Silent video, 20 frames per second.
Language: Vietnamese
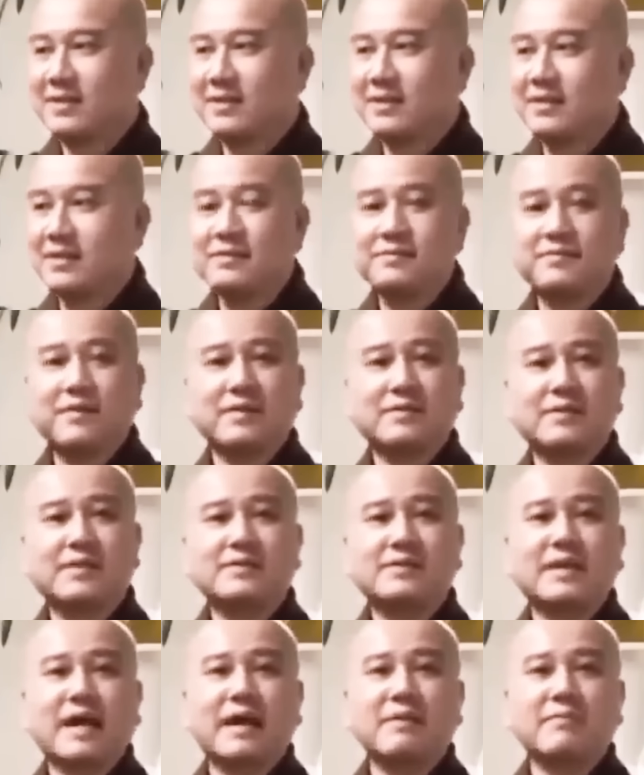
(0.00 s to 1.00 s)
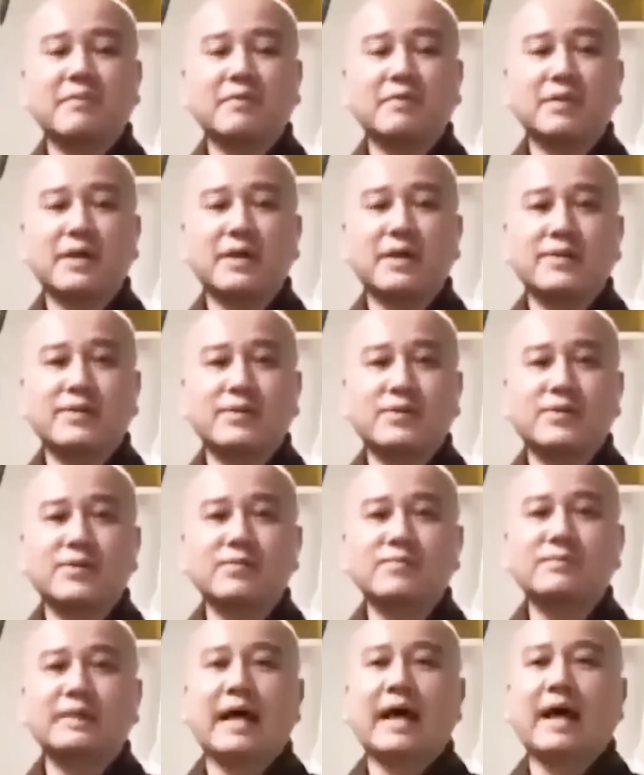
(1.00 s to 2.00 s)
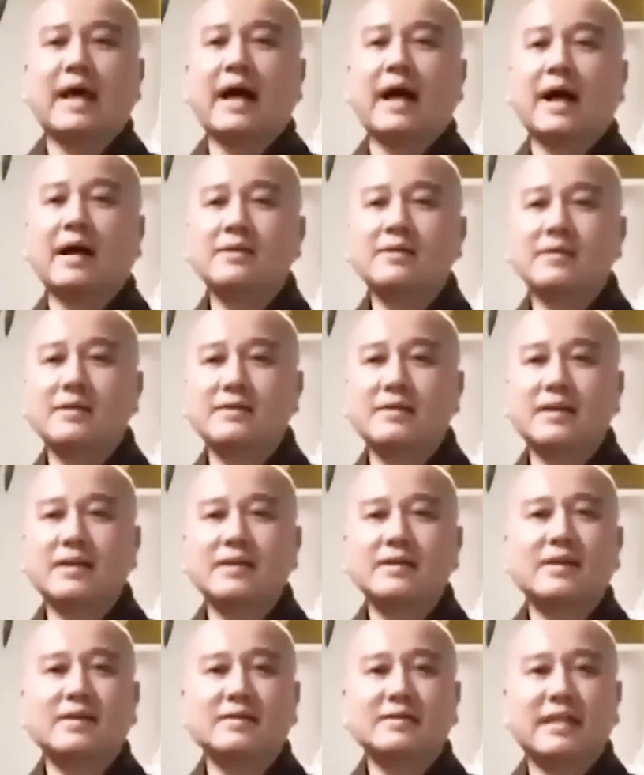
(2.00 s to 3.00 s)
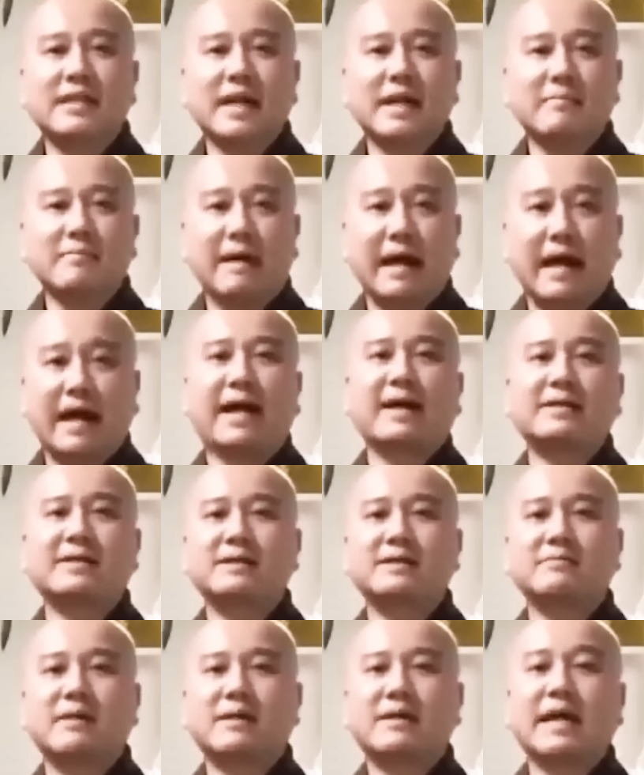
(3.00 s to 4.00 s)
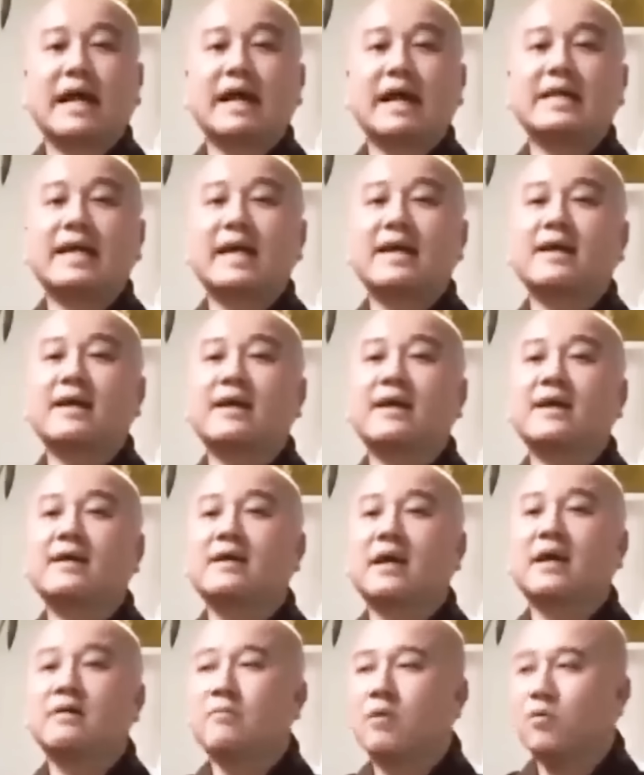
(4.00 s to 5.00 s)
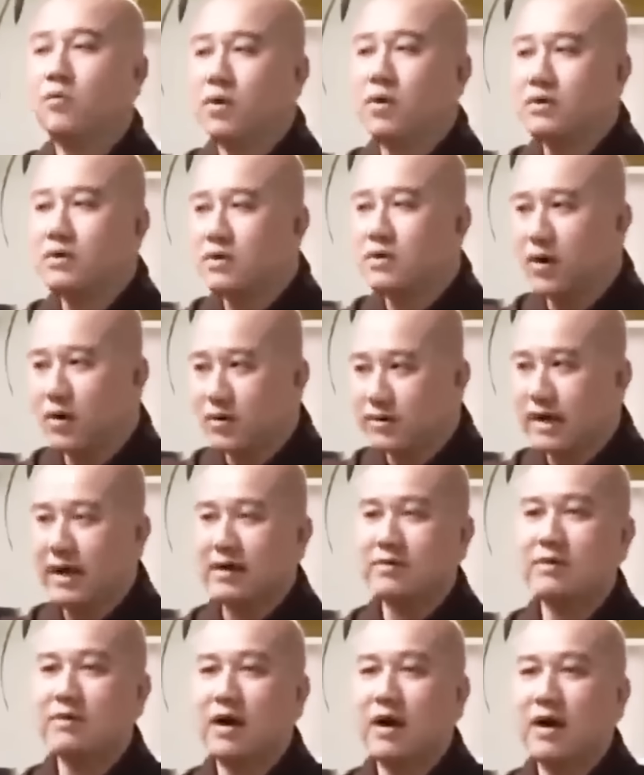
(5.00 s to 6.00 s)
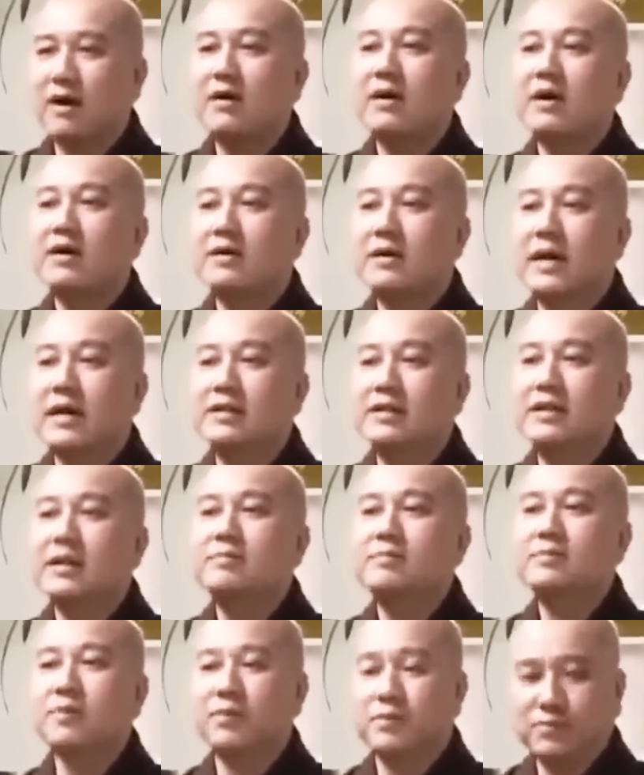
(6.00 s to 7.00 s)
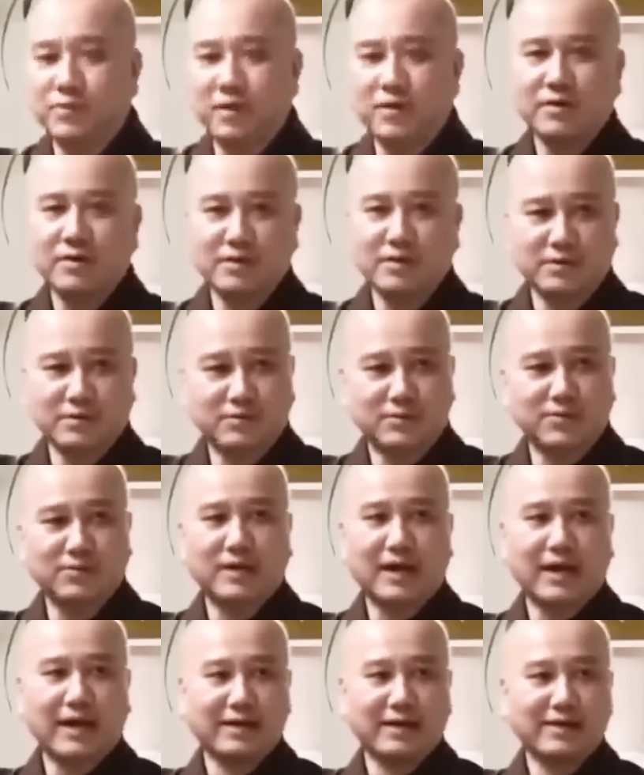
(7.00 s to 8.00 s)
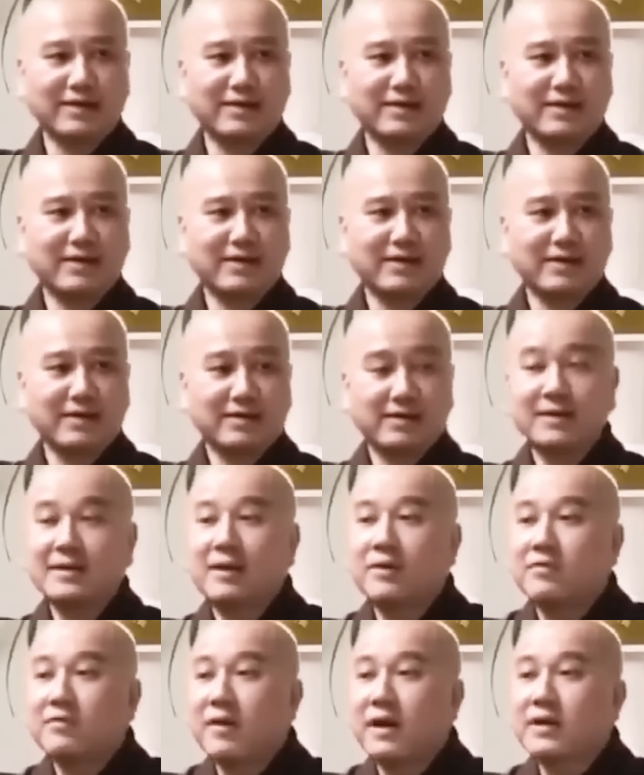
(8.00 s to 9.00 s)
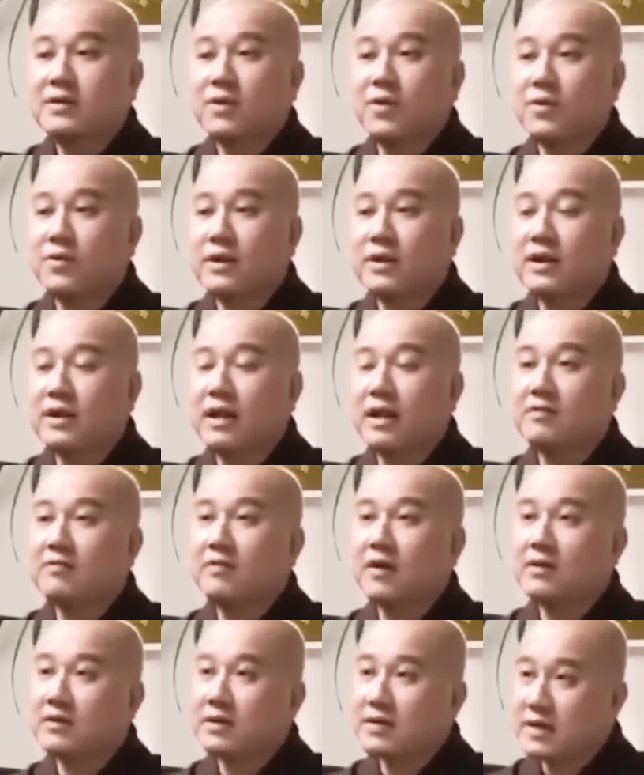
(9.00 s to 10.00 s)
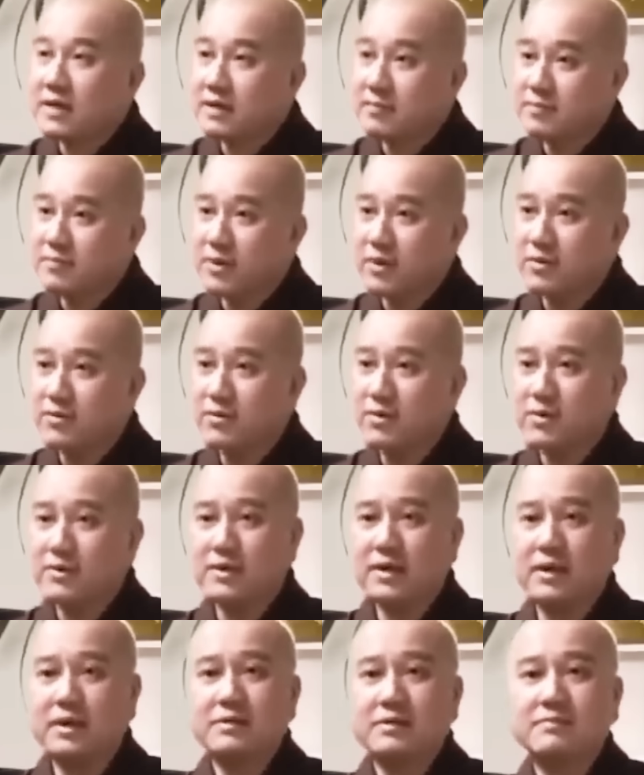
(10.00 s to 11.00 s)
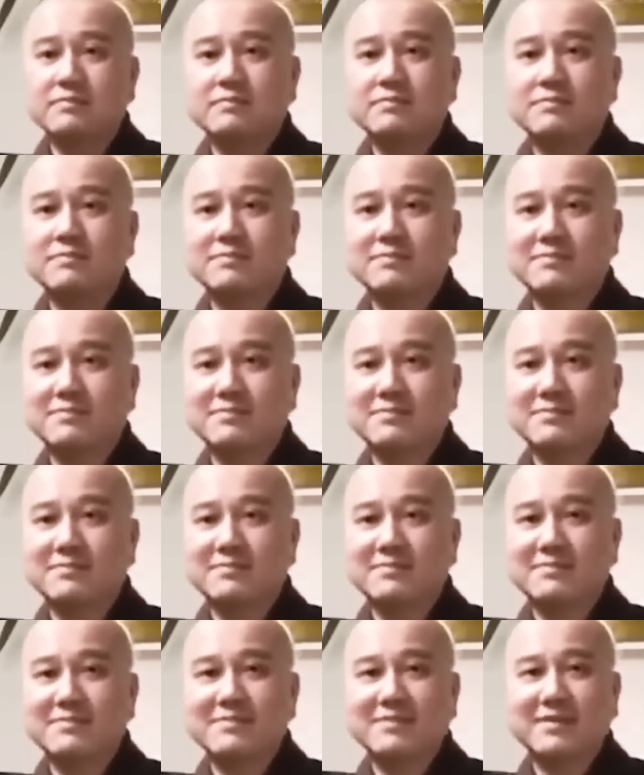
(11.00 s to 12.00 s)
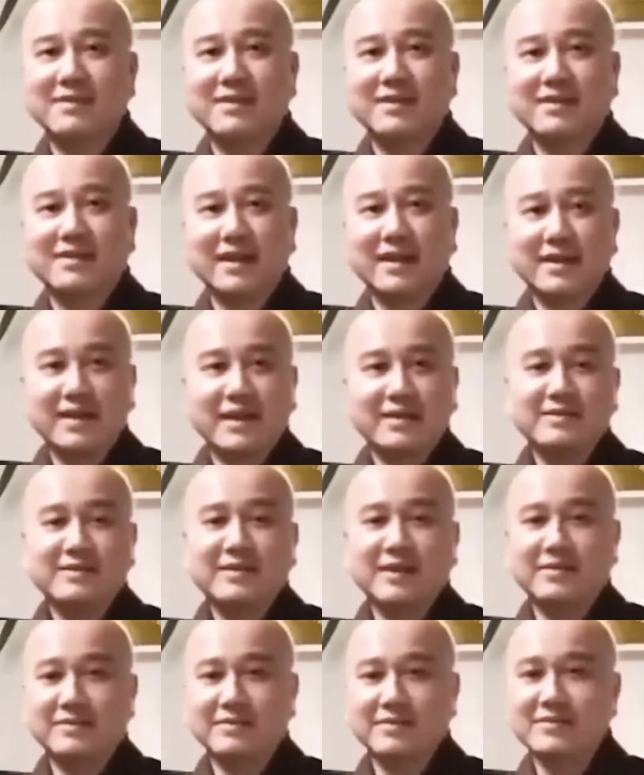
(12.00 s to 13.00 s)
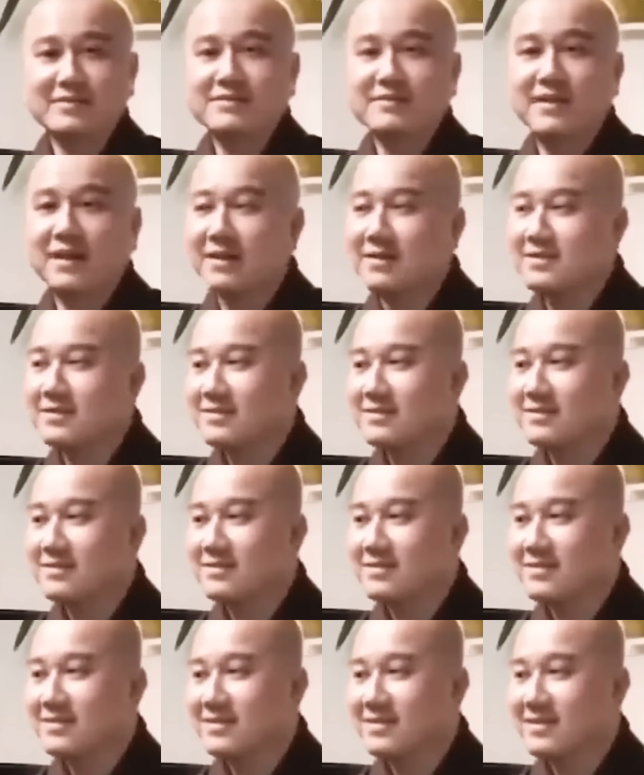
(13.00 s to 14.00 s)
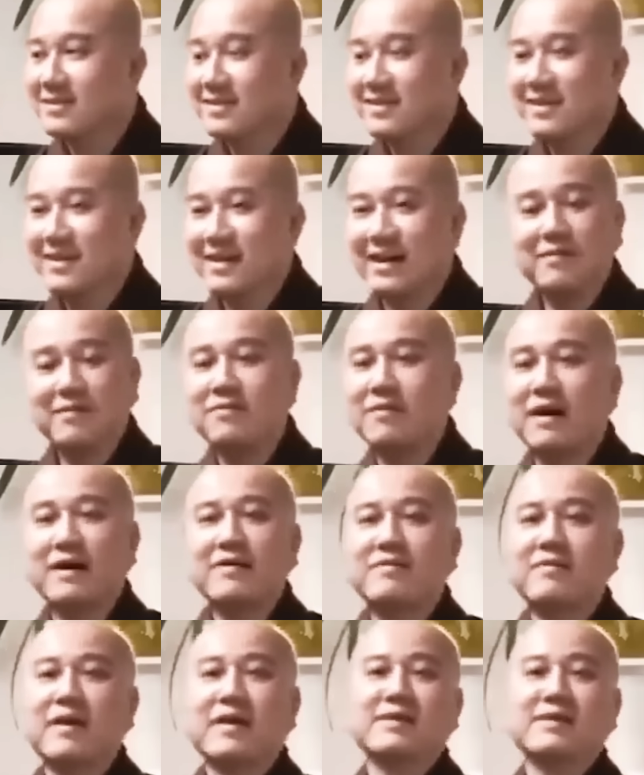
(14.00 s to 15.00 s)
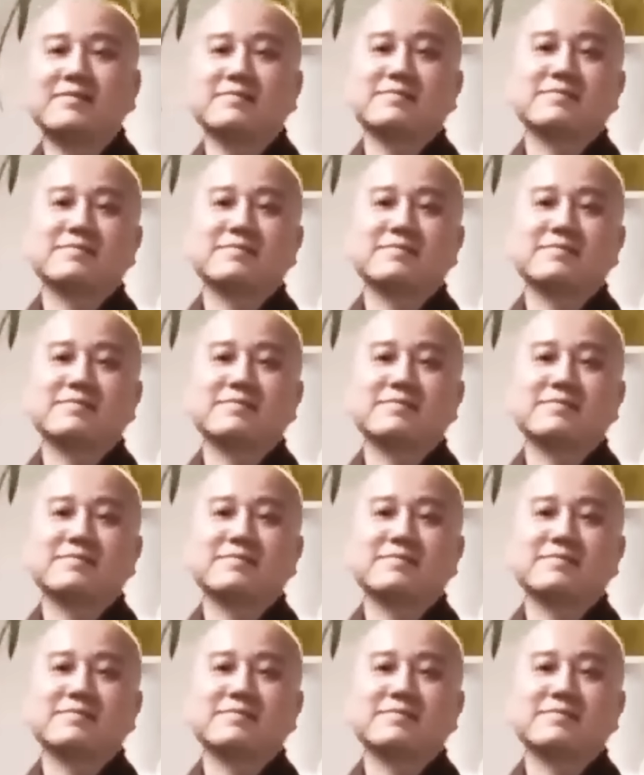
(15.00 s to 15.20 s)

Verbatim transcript: Đức Phật Thích Ca Mâu Ni của chúng ta ẩn ở thế giới Ta Bà, nhưng mà Ngài đang hiện ở một quốc độ nào đó để tiếp tục con đường của Ngài. Chứ đâu phải tu để thành Phật để kiếm chỗ ngồi chơi, để đánh cờ tướng chơi. Không phải vậy.